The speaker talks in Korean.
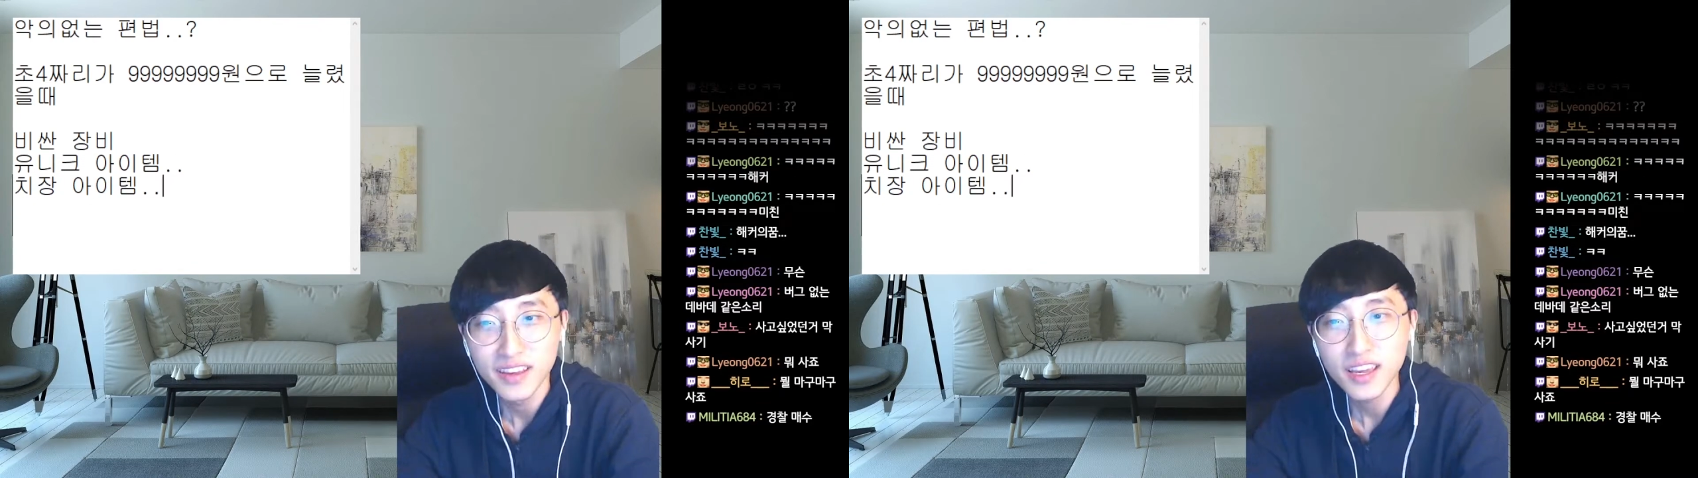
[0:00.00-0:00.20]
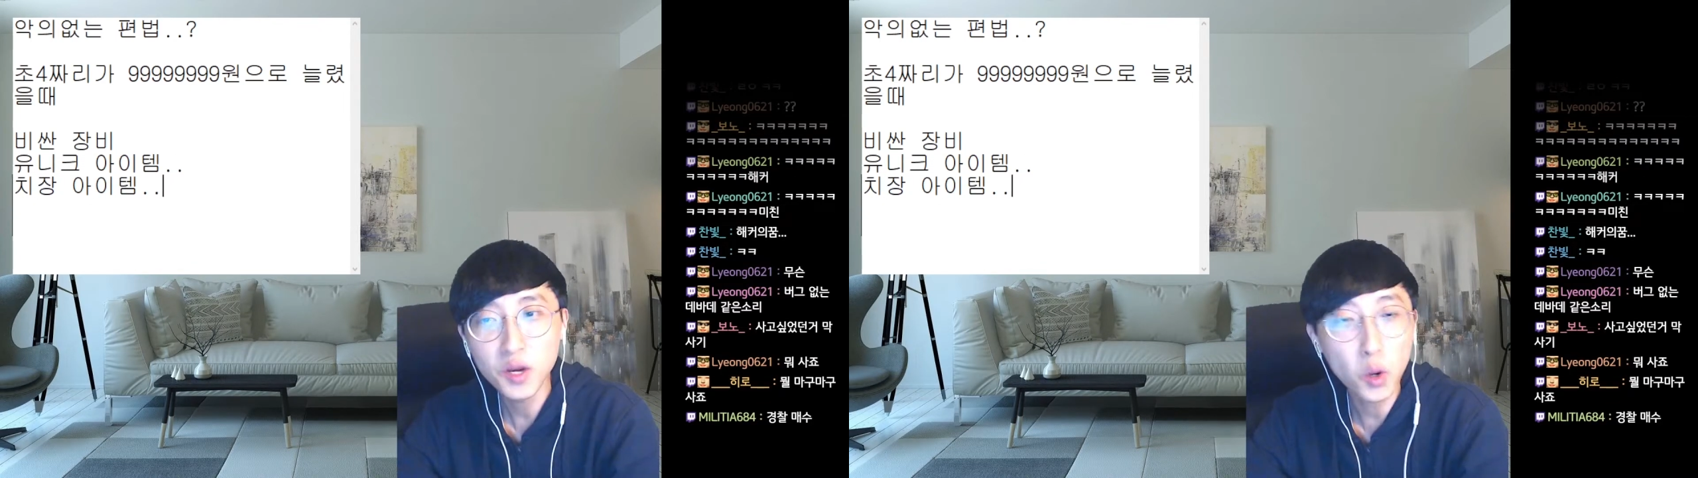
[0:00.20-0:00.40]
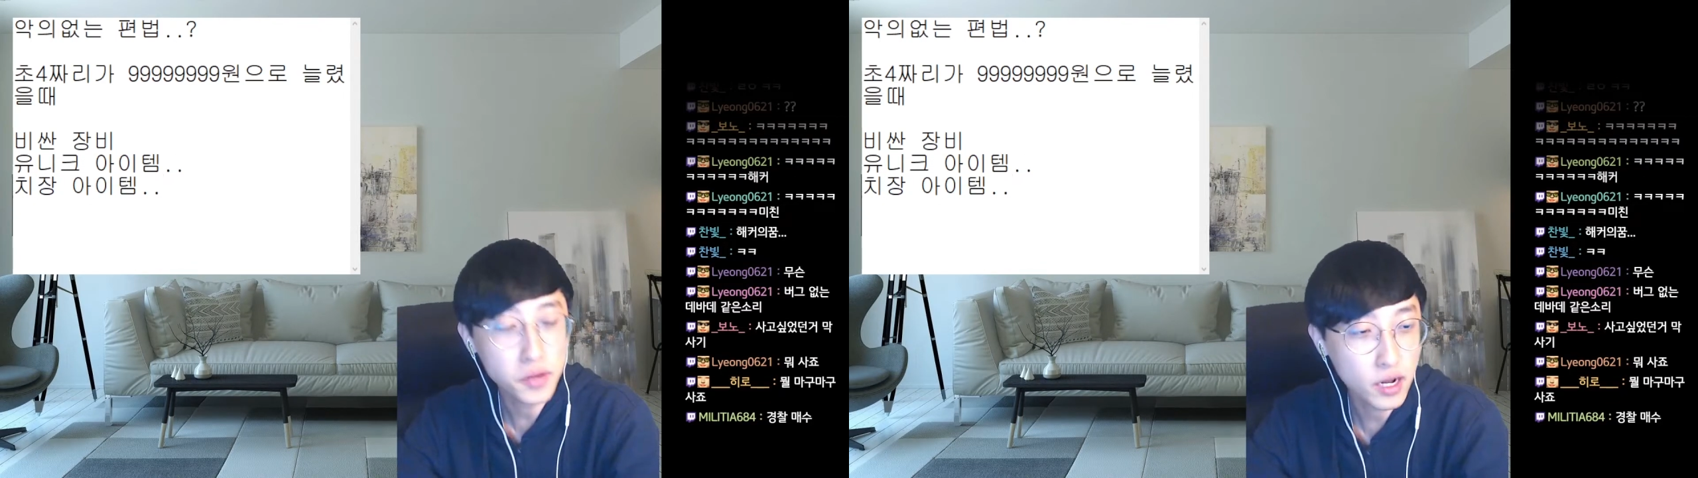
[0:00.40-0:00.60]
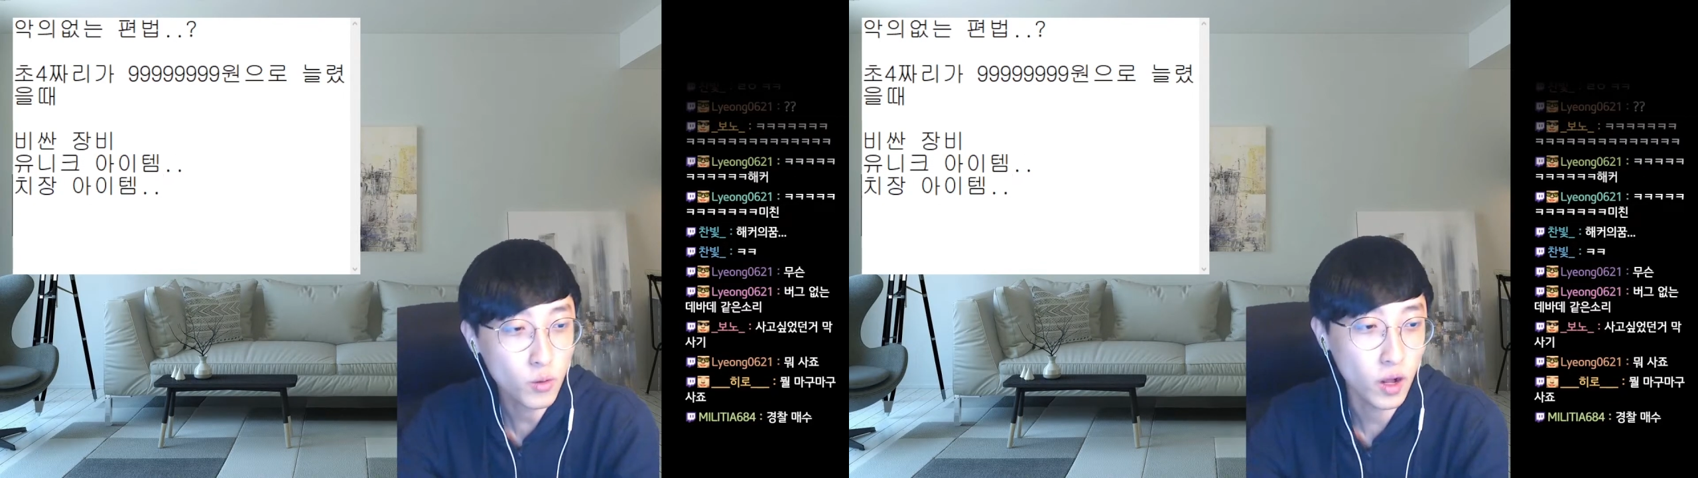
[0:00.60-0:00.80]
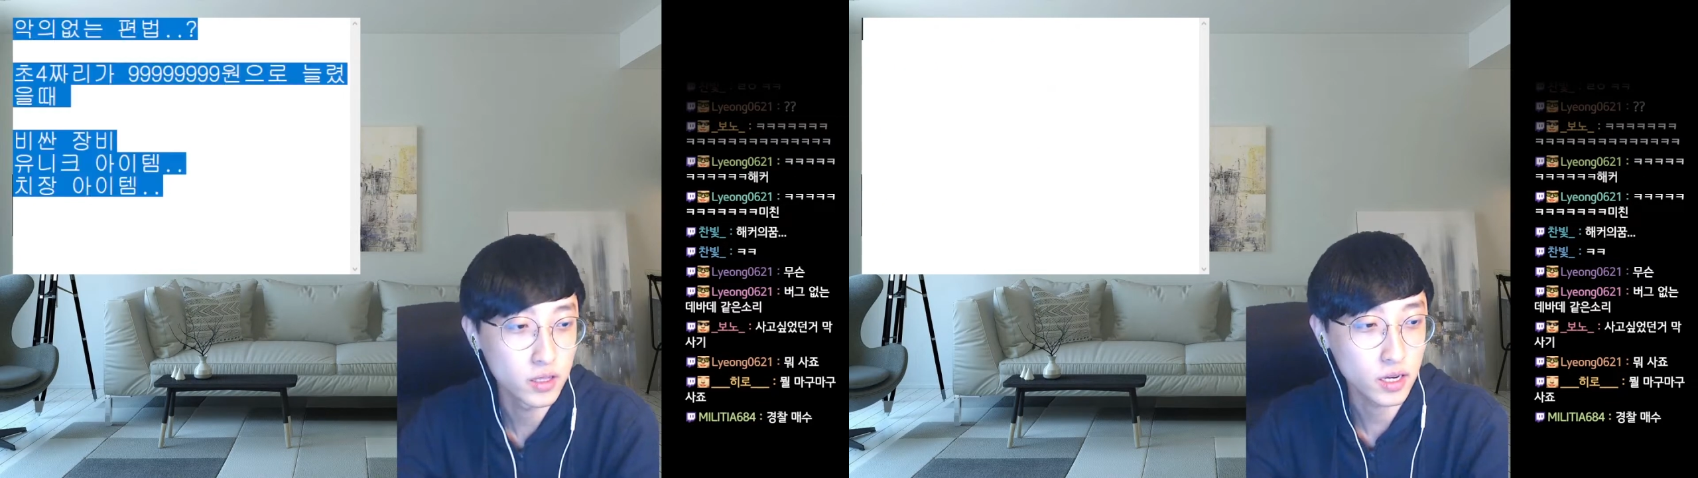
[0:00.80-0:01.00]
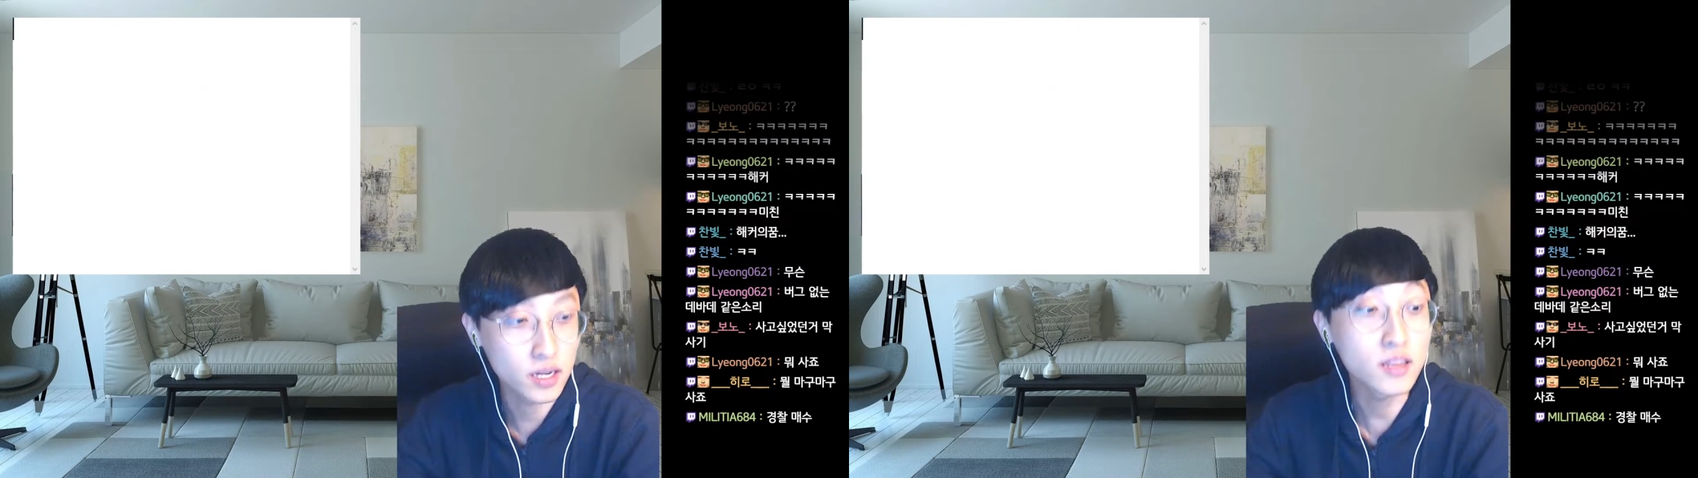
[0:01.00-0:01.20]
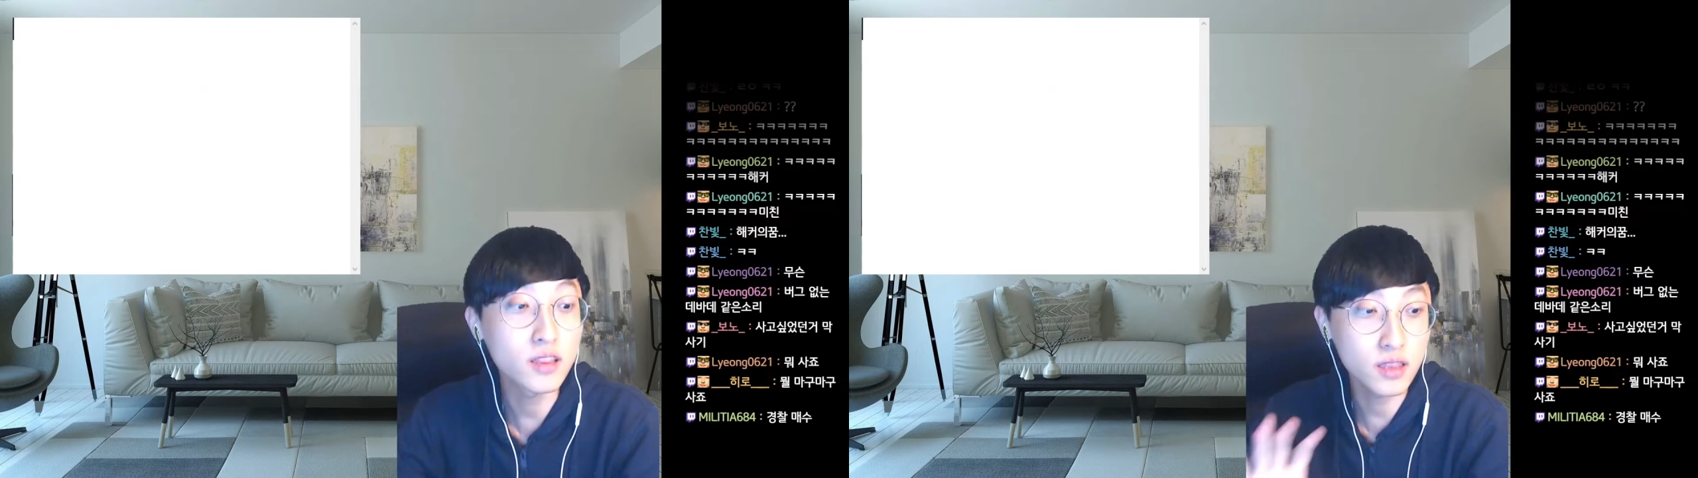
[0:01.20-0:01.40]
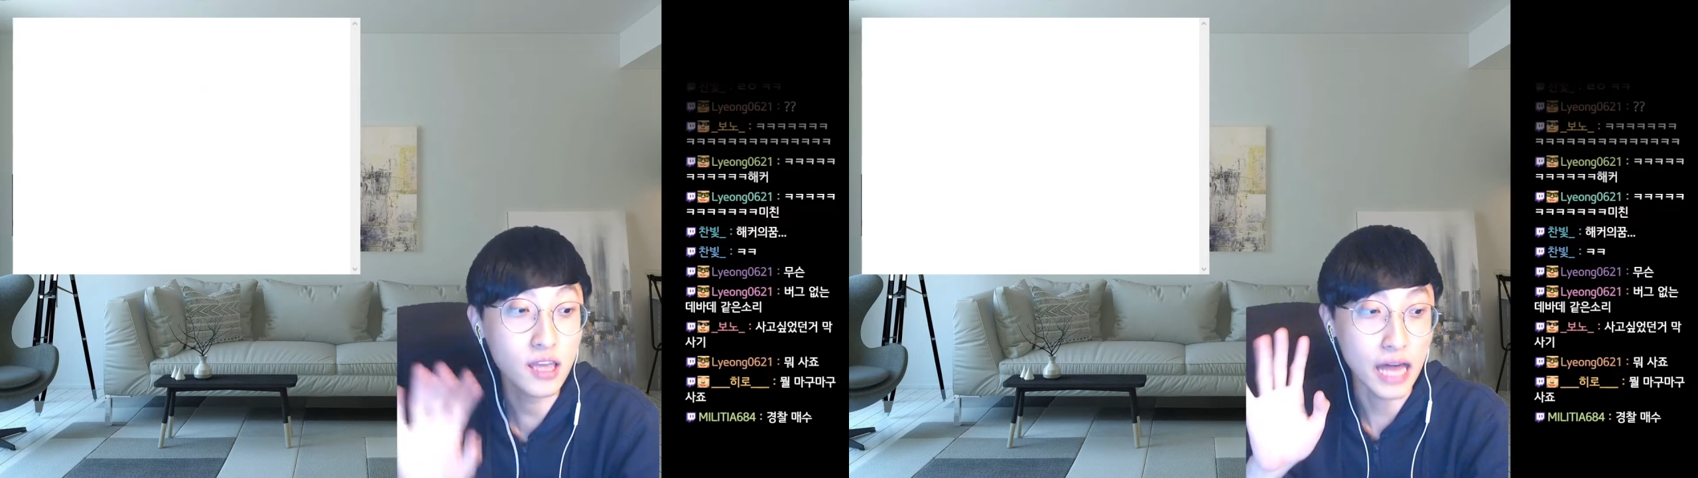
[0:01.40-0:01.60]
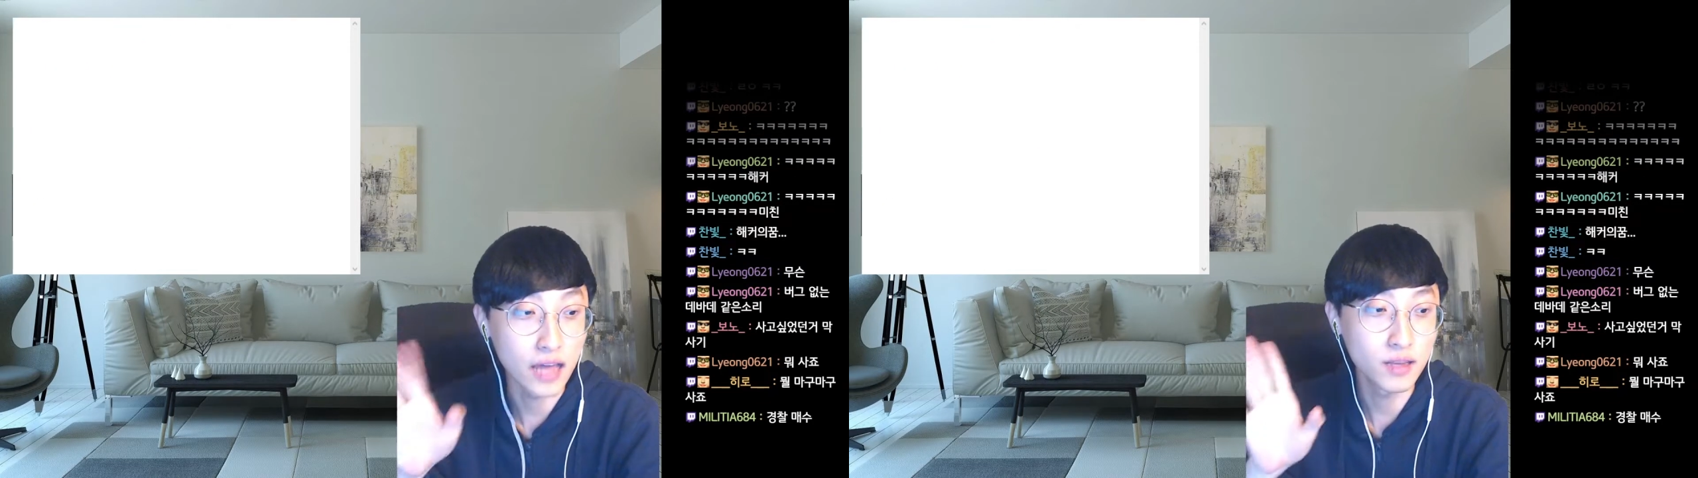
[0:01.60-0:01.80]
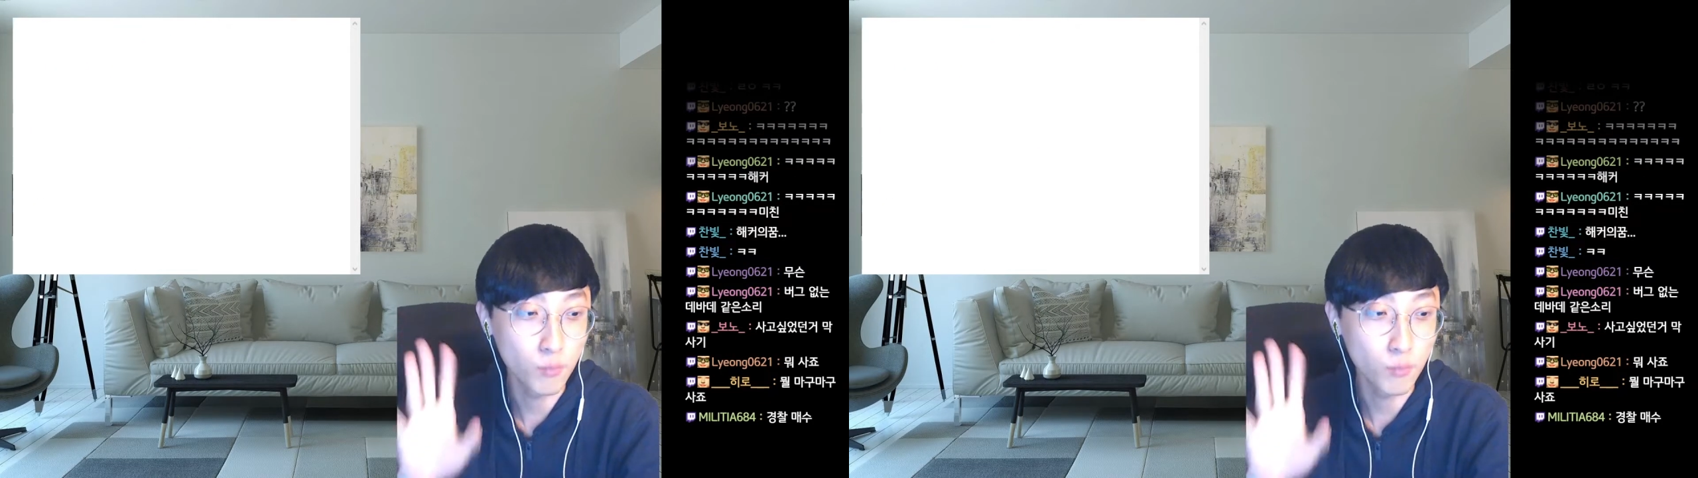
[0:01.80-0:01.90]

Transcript: 이런 걸 살 거 아니야 그때 나는